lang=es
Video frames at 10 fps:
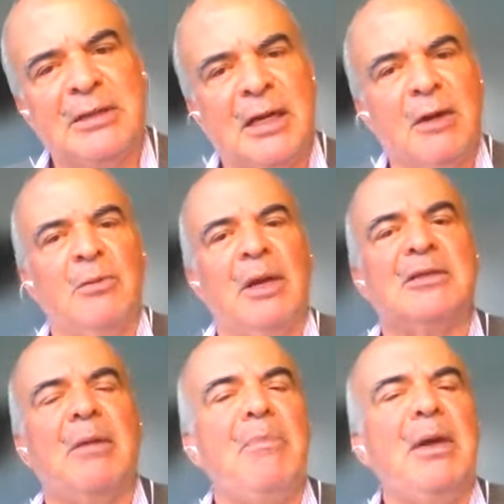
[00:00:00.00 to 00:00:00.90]
Así que
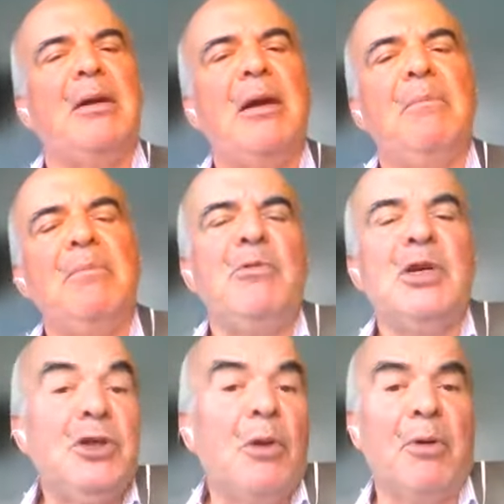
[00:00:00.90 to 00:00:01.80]
esa es mi, mi,
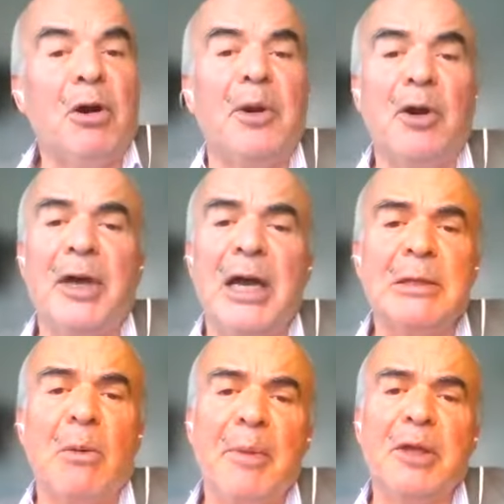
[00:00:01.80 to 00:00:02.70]
visión, por lo menos en
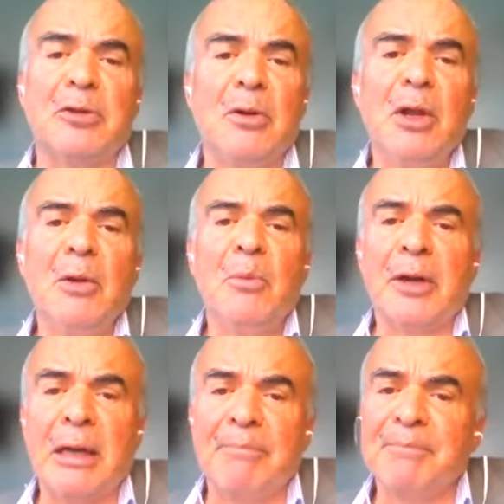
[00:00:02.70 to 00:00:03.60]
este momento,
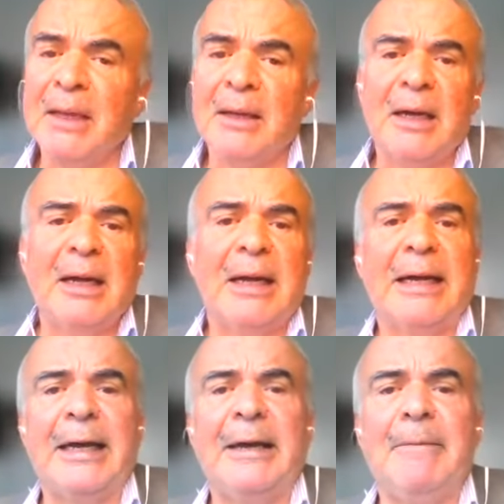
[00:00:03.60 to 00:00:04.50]
porque
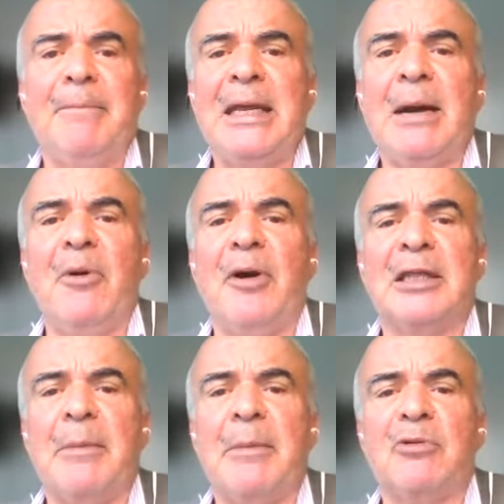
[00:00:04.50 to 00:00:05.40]
veníamos
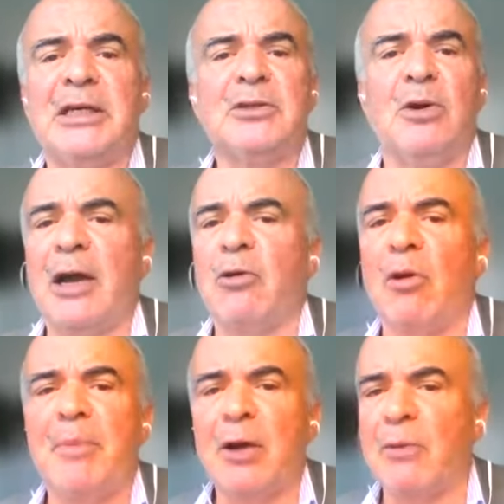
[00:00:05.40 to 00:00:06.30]
en este proceso, la
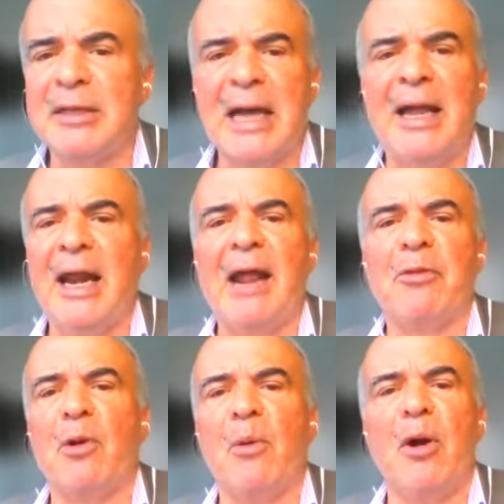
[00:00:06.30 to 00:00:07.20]
economía no está
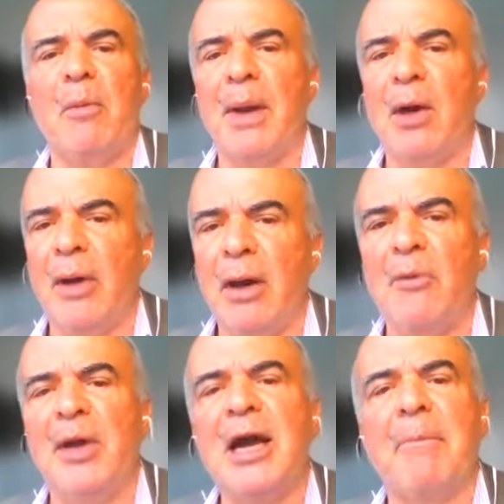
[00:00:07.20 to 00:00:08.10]
generando nuevos empleos, es
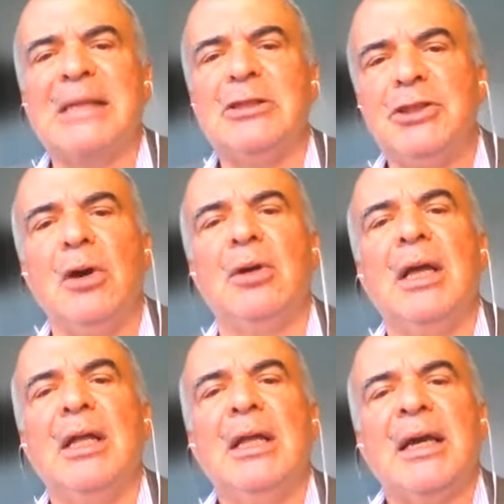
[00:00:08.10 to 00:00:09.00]
la única
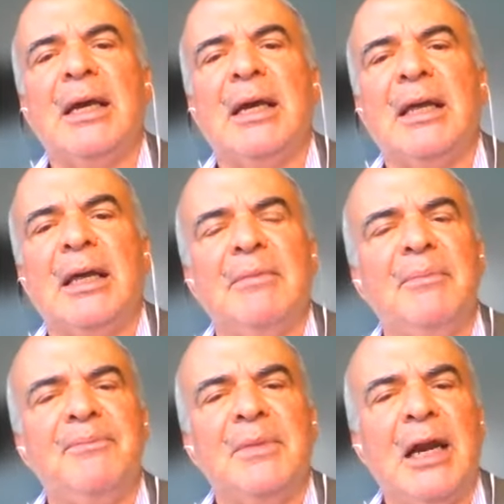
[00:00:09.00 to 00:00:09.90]
expansión eh,
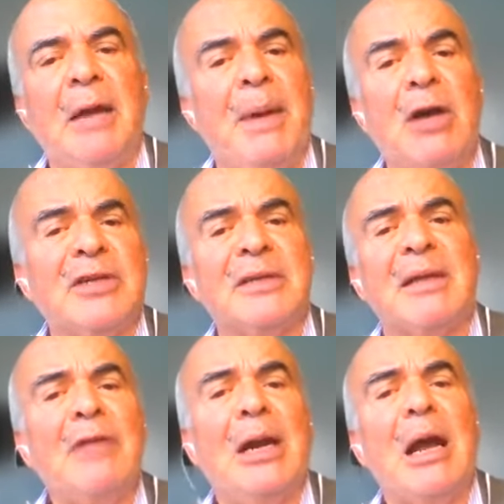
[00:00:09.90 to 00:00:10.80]
del empleo se
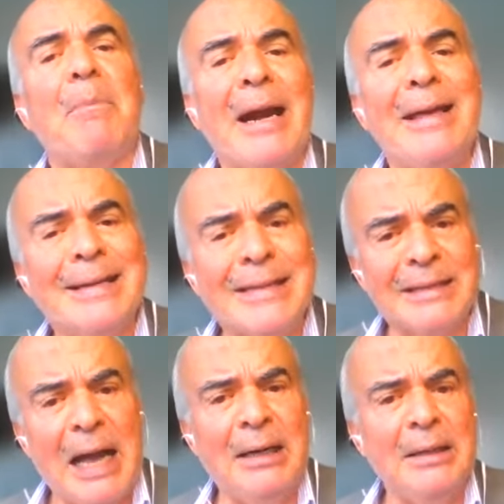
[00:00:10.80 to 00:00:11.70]
está dando en la planilla
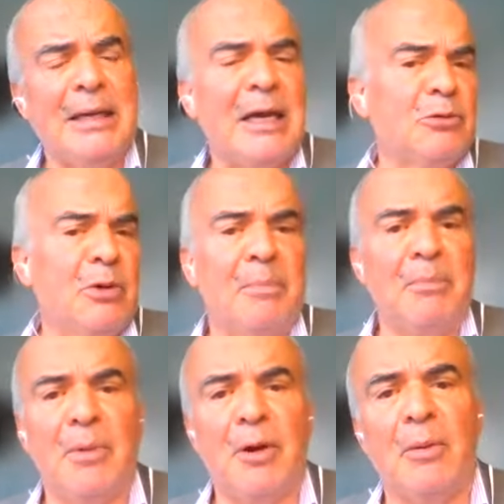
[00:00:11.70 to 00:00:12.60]
estatal y esto es,
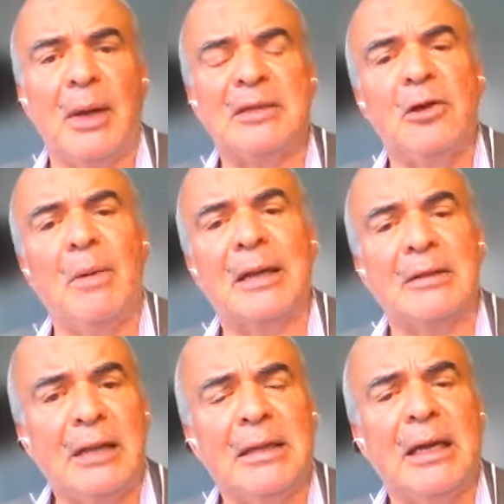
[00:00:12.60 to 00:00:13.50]
bueno, ha sido
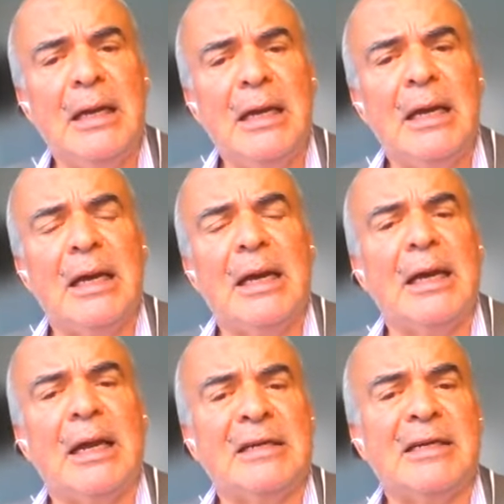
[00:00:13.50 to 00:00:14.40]
bastante
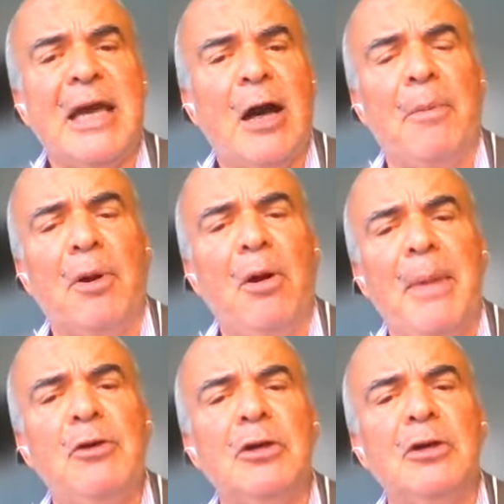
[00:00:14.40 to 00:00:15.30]
eh, reseñado por los
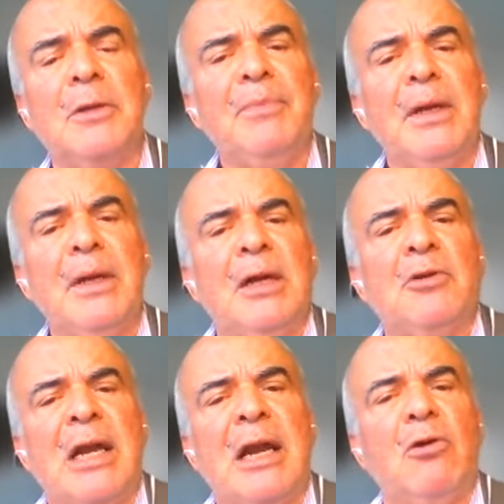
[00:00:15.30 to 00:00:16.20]
medios.
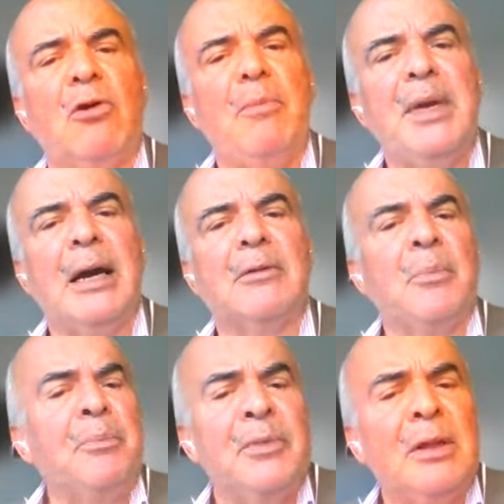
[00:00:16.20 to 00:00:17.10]
Entonces la
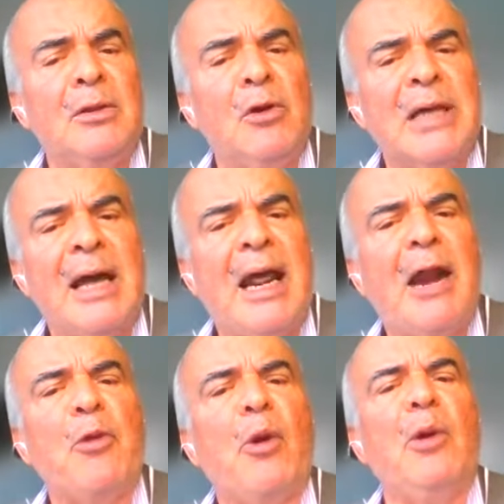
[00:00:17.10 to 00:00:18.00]
economía no está
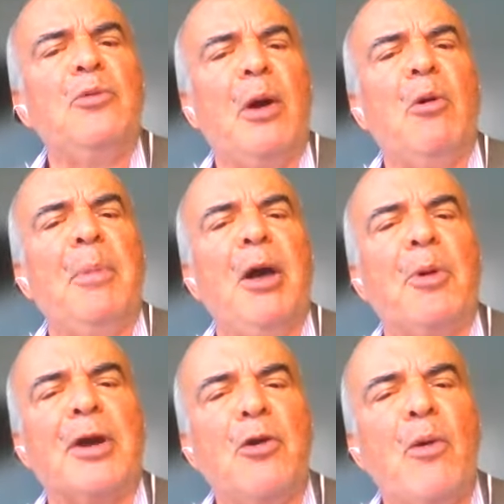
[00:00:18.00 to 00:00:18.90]
generando nuevos empleos
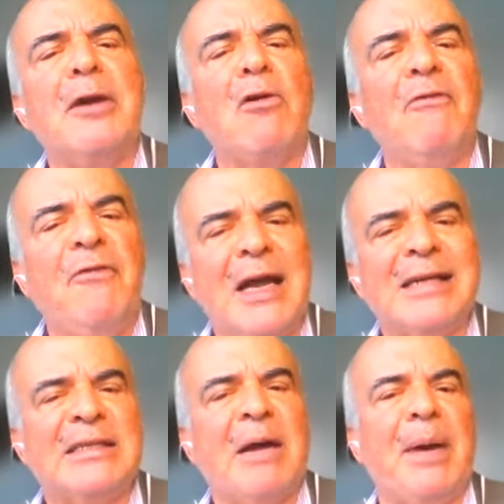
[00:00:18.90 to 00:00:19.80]
porque no hay
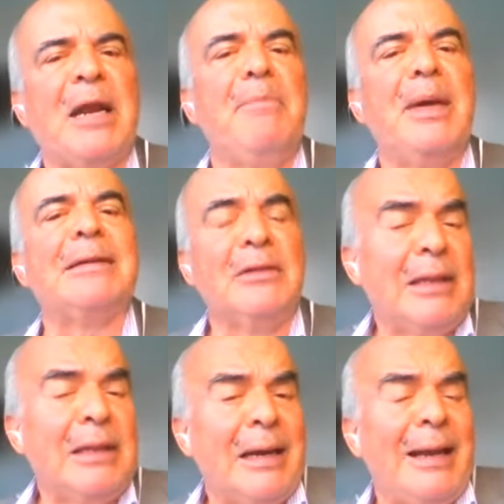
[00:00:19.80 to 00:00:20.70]
confianza para en,
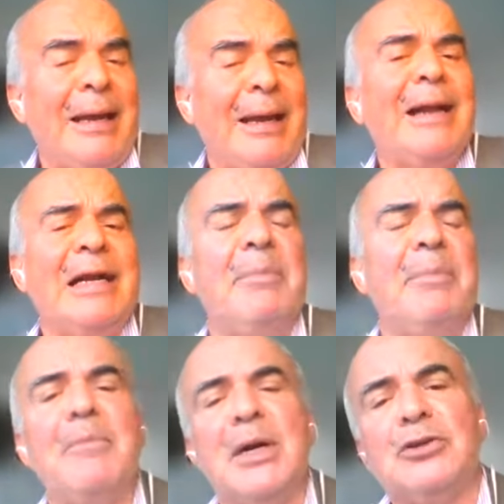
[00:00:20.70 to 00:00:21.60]
en, el
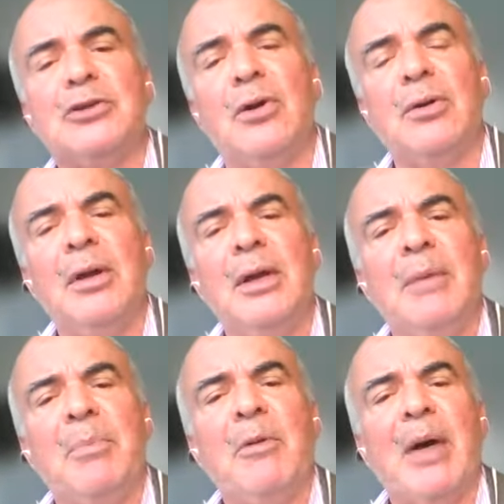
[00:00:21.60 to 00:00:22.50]
clima de inversión
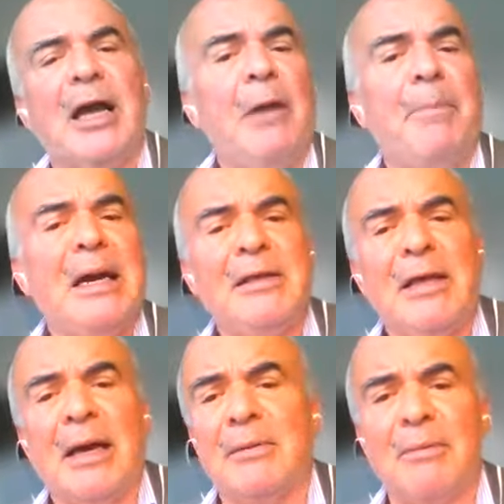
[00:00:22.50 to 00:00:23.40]
privada en el
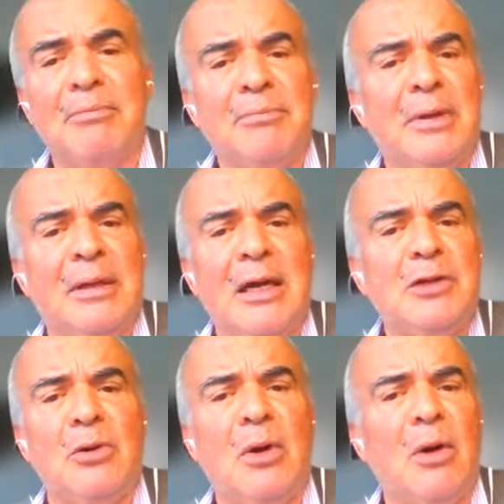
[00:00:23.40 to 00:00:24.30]
país. De,
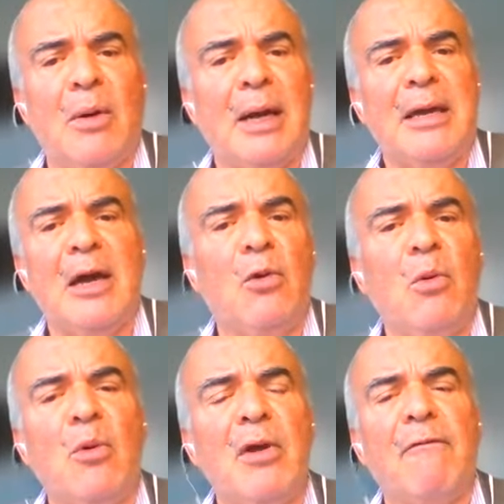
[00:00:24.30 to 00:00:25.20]
hecho, ayer
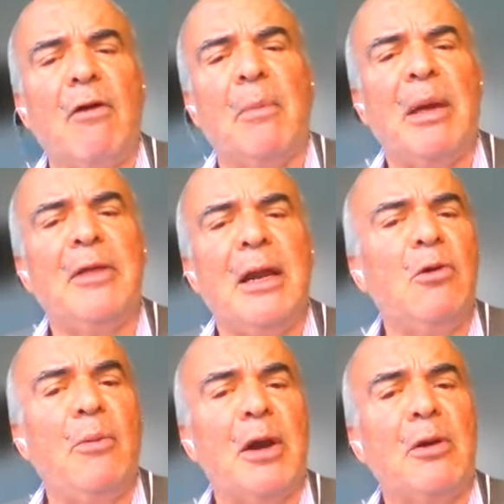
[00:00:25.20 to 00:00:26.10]
hubo un informe
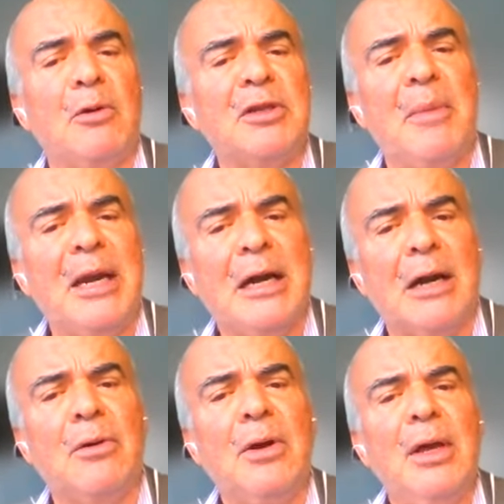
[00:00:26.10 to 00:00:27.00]
del gobierno
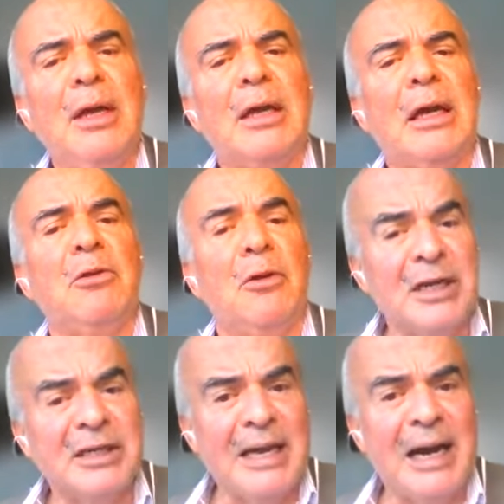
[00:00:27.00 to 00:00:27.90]
norteamericano eh,
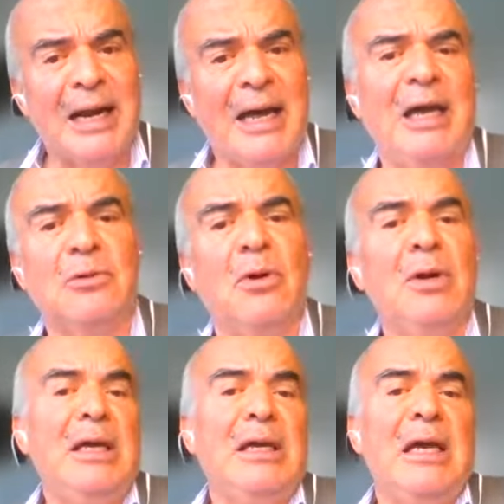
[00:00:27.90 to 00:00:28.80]
donde señala
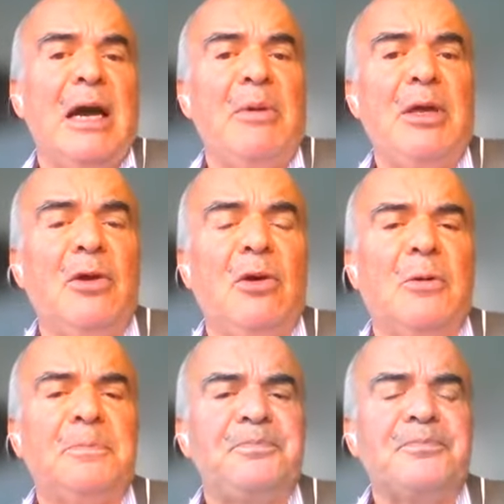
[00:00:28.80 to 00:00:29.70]
esto y ha
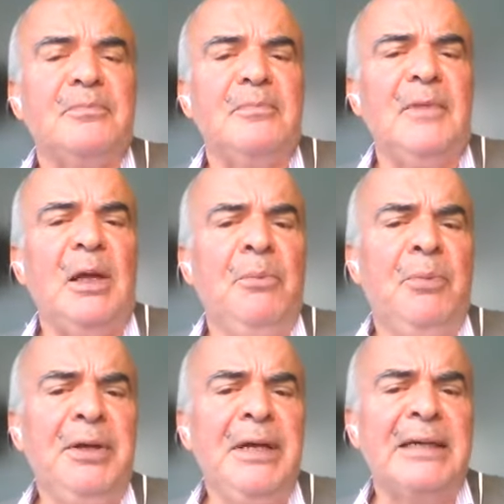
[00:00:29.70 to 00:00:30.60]
habido
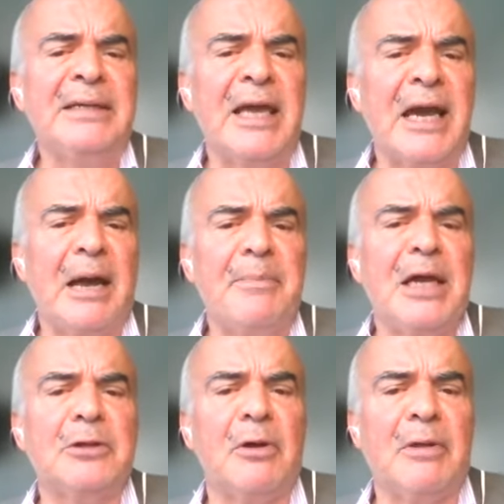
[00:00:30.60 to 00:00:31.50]
pues ya
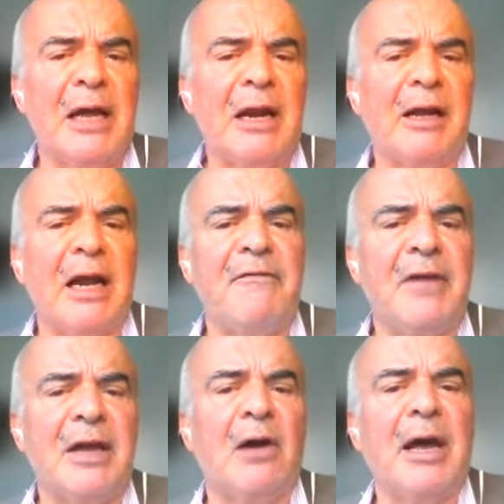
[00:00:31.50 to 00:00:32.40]
señalamientos de las
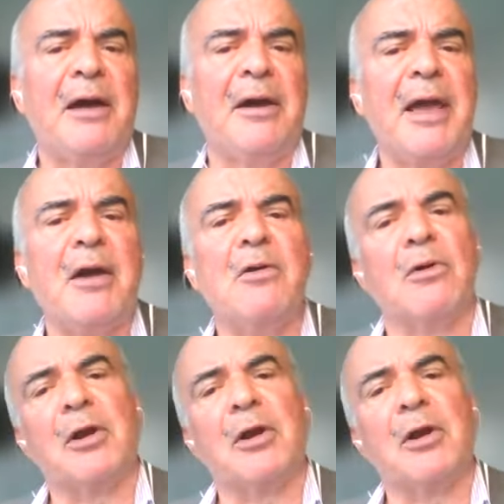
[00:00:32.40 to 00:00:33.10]
calificadoras de riesgo